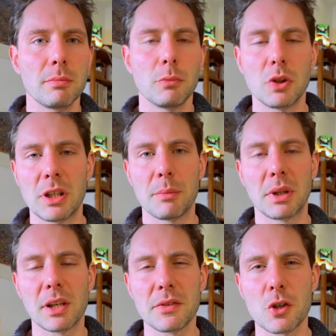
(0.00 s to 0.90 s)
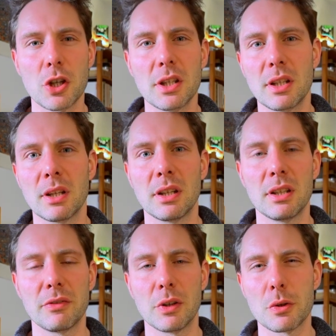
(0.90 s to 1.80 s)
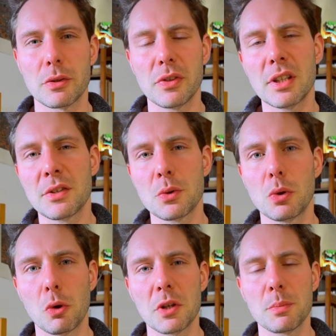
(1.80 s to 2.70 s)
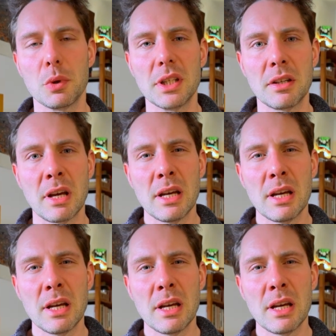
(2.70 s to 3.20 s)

und der Begriffsgeschichte in der Philosophie ganz gut korrespondiert.